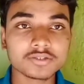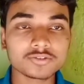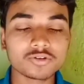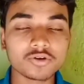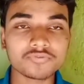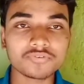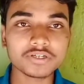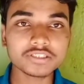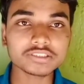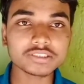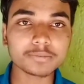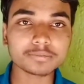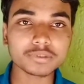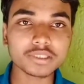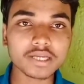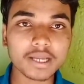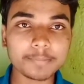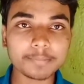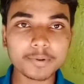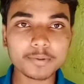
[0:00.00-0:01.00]
तो फ्रेंड्स जब
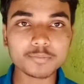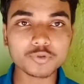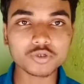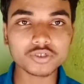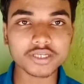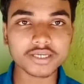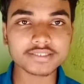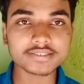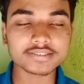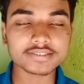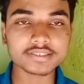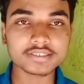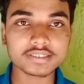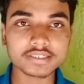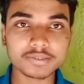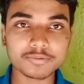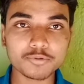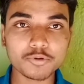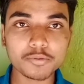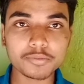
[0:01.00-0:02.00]
तक आपका मोनेटाइजेशन
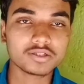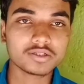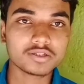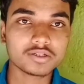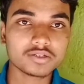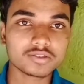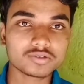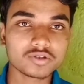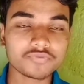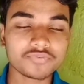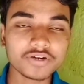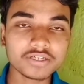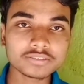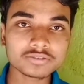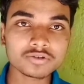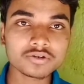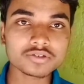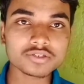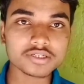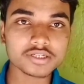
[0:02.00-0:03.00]
रिव्यू में है तो, तो
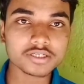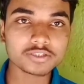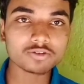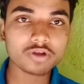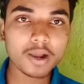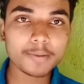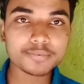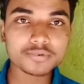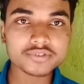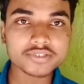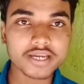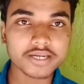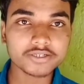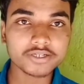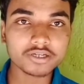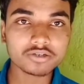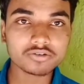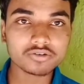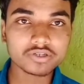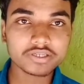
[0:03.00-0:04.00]
फ्रेंड्स हो सके तो आप उस
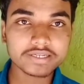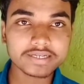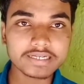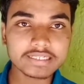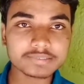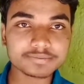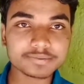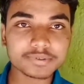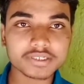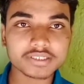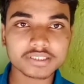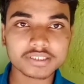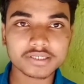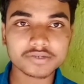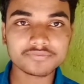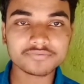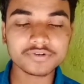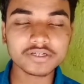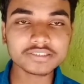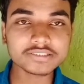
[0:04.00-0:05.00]
टाइटल को इंग्लिश में कर दे
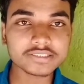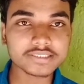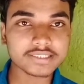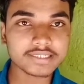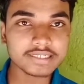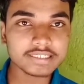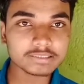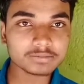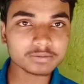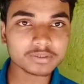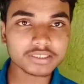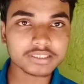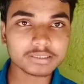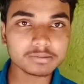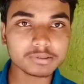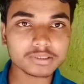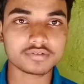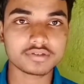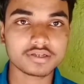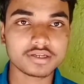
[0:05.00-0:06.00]
फ्रेंड्स इंग्लिश में करने
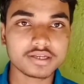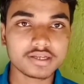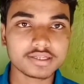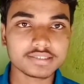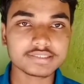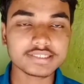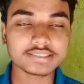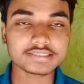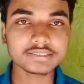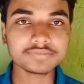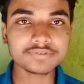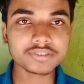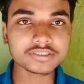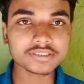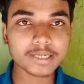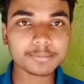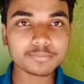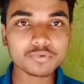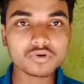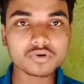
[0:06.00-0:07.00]
का मतलब जैसे
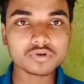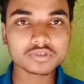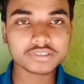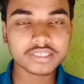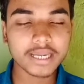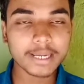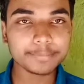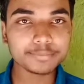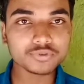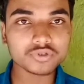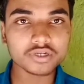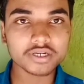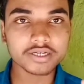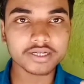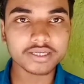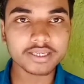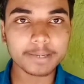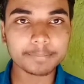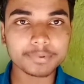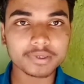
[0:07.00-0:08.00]
फ्रेंड्स आपको टाइप जो
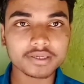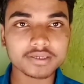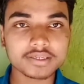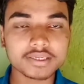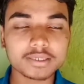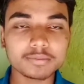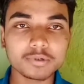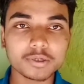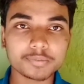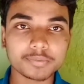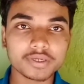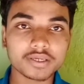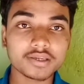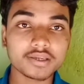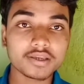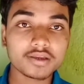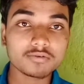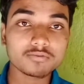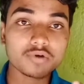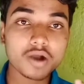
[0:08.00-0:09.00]
करना है यहाँ पे कीबोर्ड पे
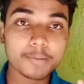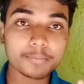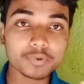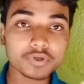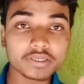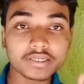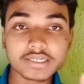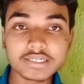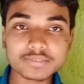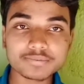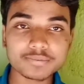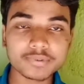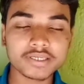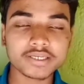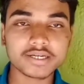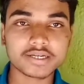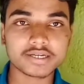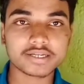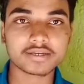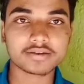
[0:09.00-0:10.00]
वो आपको इंग्लिश में ही
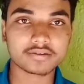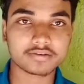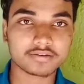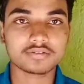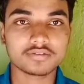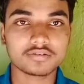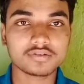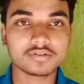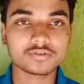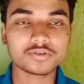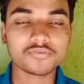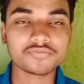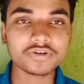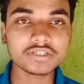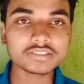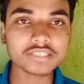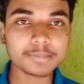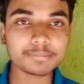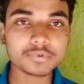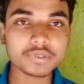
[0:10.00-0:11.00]
करना है तो
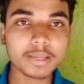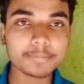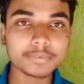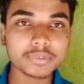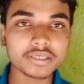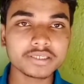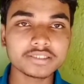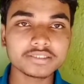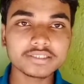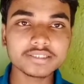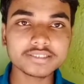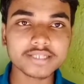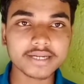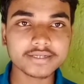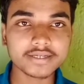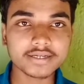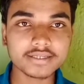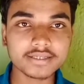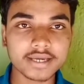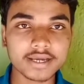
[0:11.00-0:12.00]
फ्रेंड्स आपको यहाँ पे हिंदी
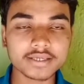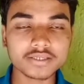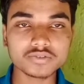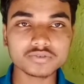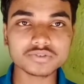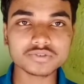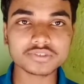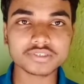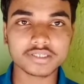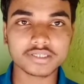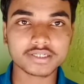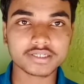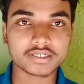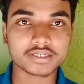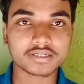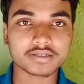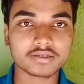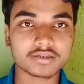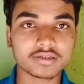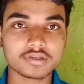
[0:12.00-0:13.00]
टाइटल यहाँ यूज़ नहीं
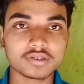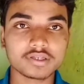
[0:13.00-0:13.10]
करने